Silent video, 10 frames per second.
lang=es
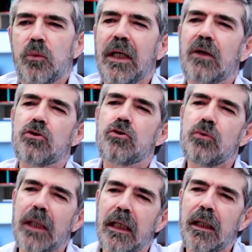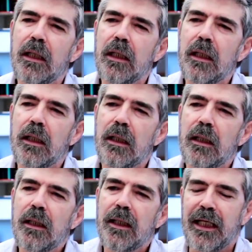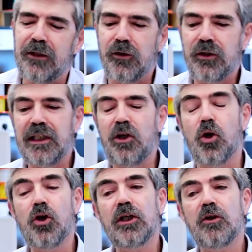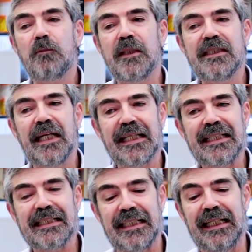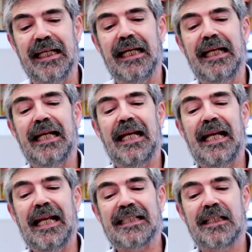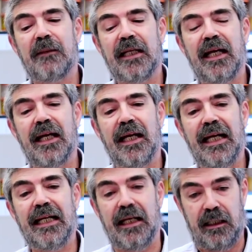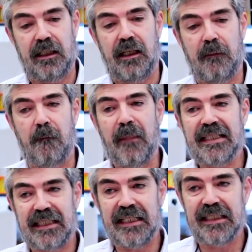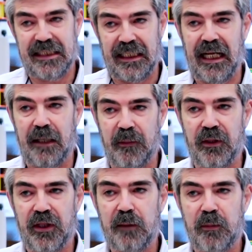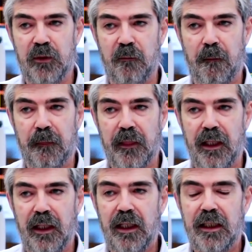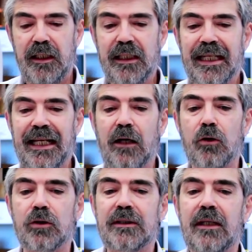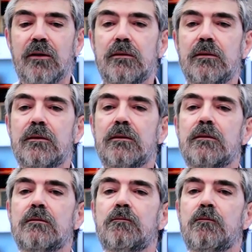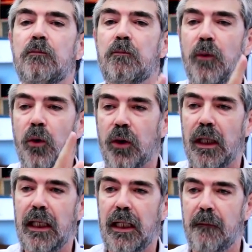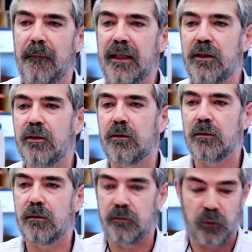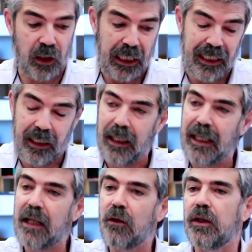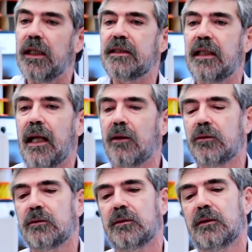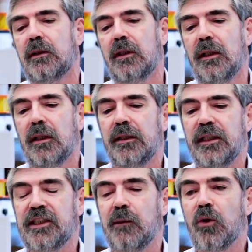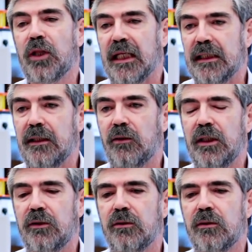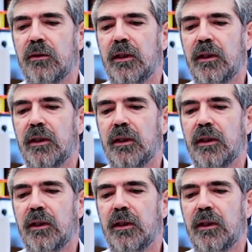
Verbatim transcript: Una costura. Entonces lo lógico es pensar que es que la sábana era más ancha al principio y que la cortaron por el medio, por, al, lado de ese lado, de ese borde que tiene orillo.